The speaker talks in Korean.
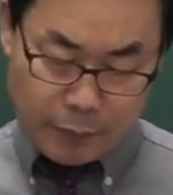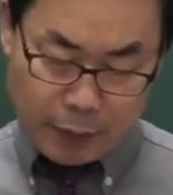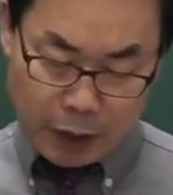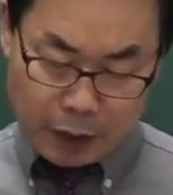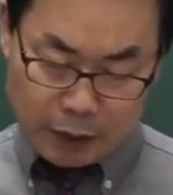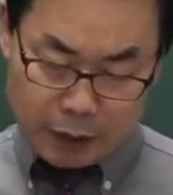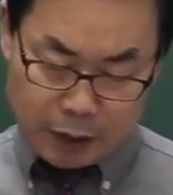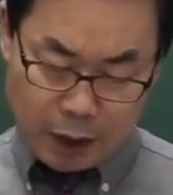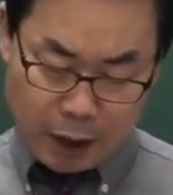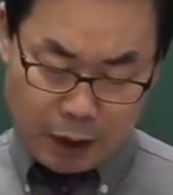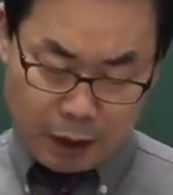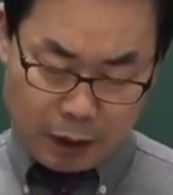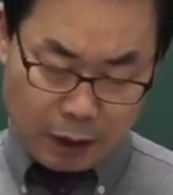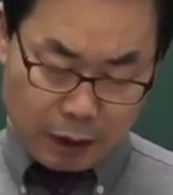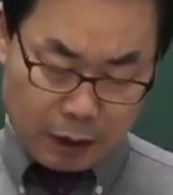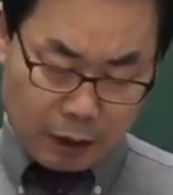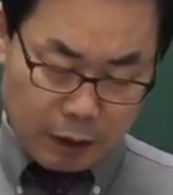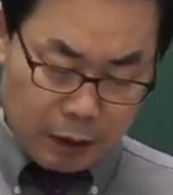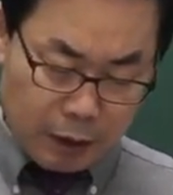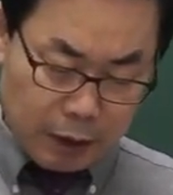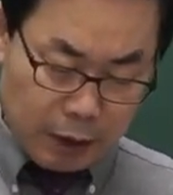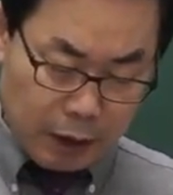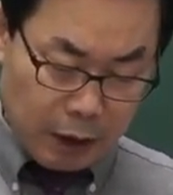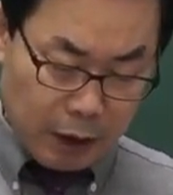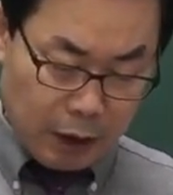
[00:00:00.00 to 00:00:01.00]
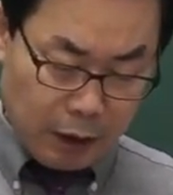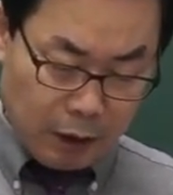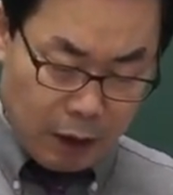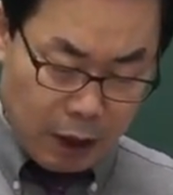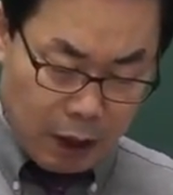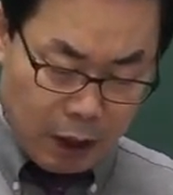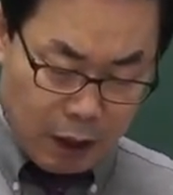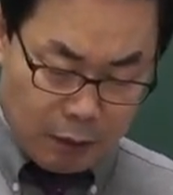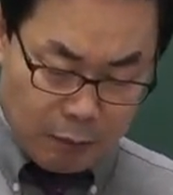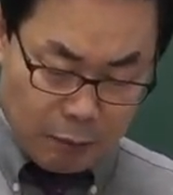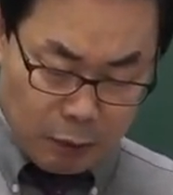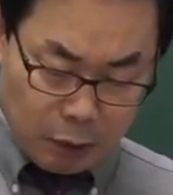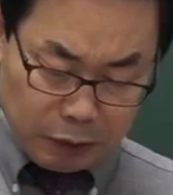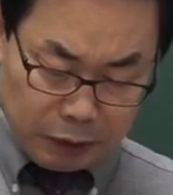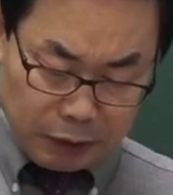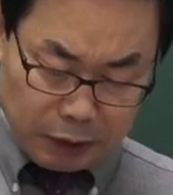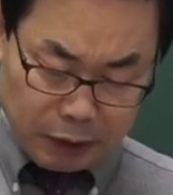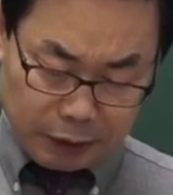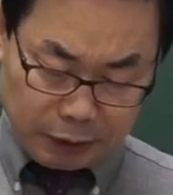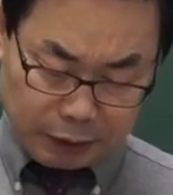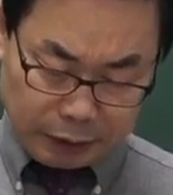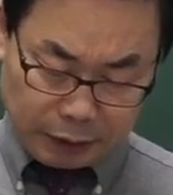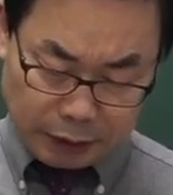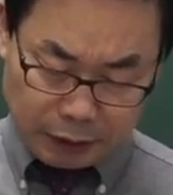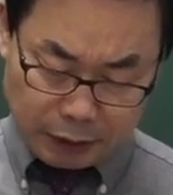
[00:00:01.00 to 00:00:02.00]
4. 화학 물질을
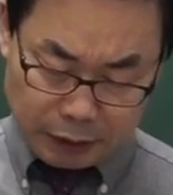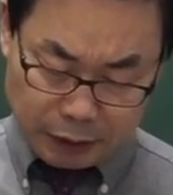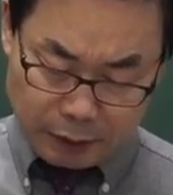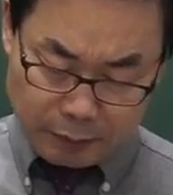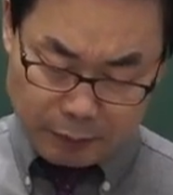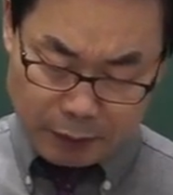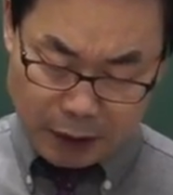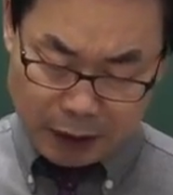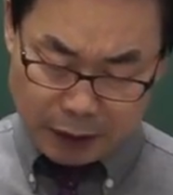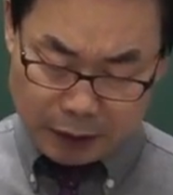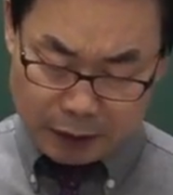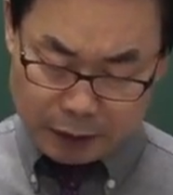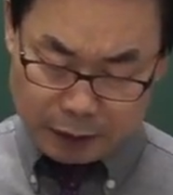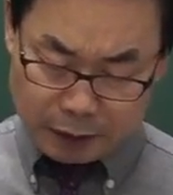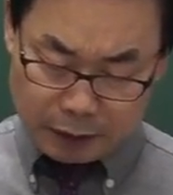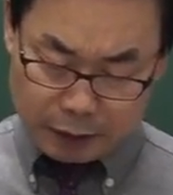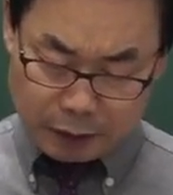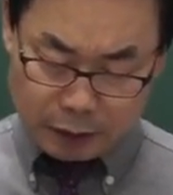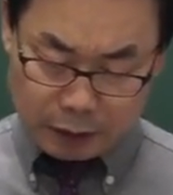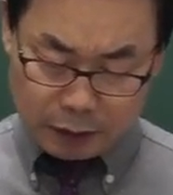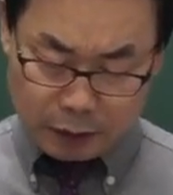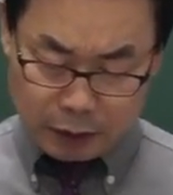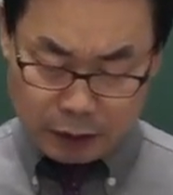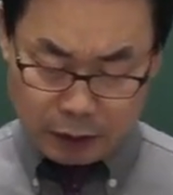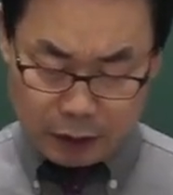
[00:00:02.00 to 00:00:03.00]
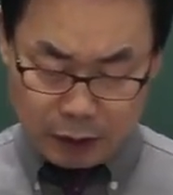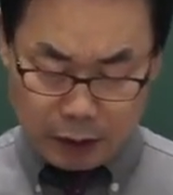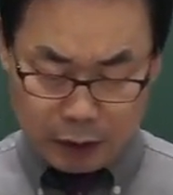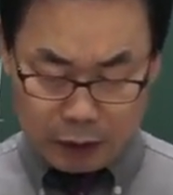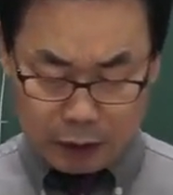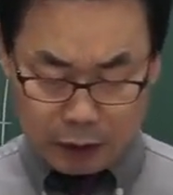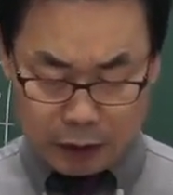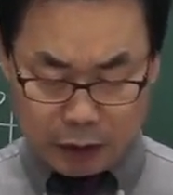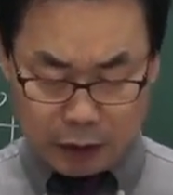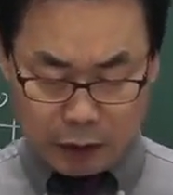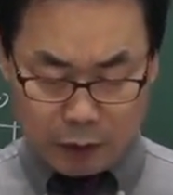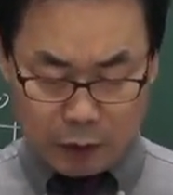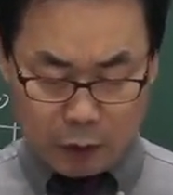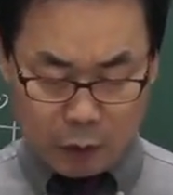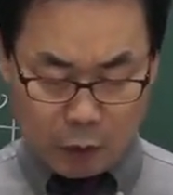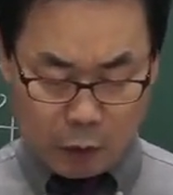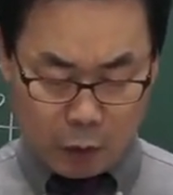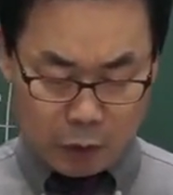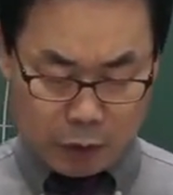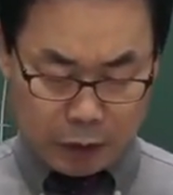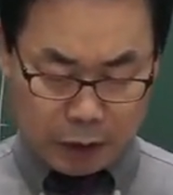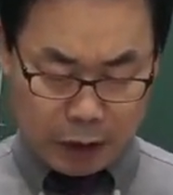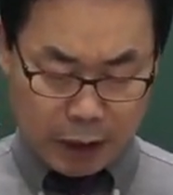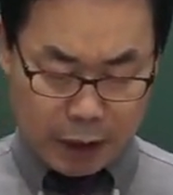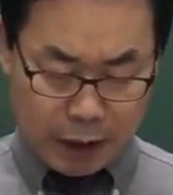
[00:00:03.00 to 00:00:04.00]
취급하는
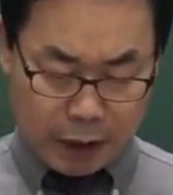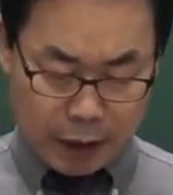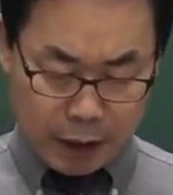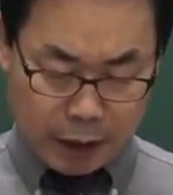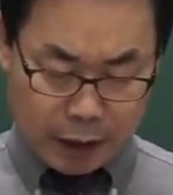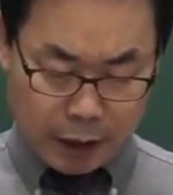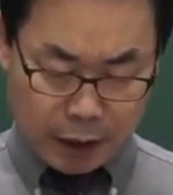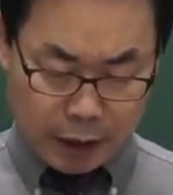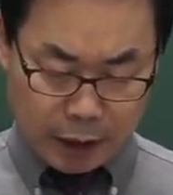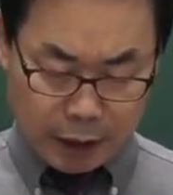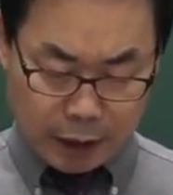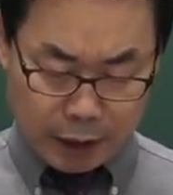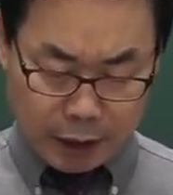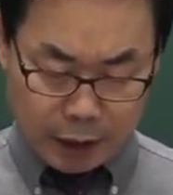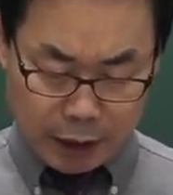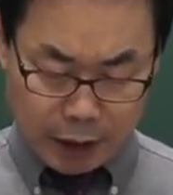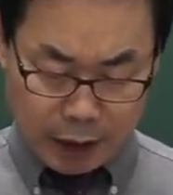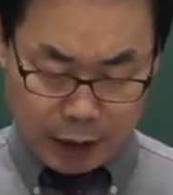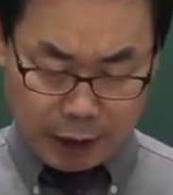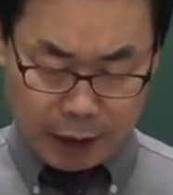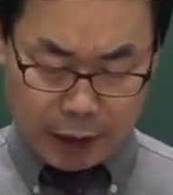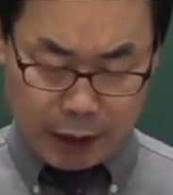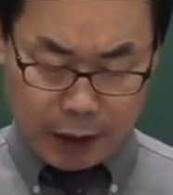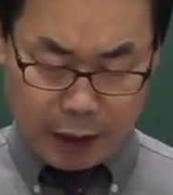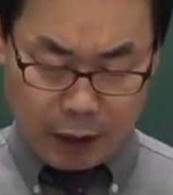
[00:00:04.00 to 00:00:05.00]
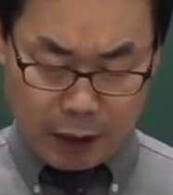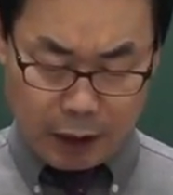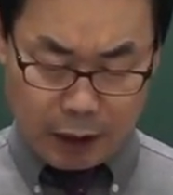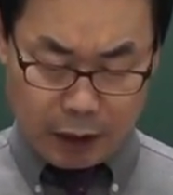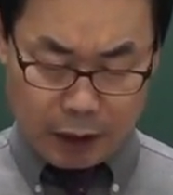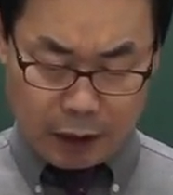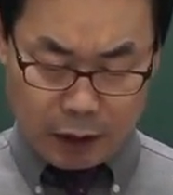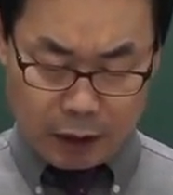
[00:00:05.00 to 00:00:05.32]
근로자의 에게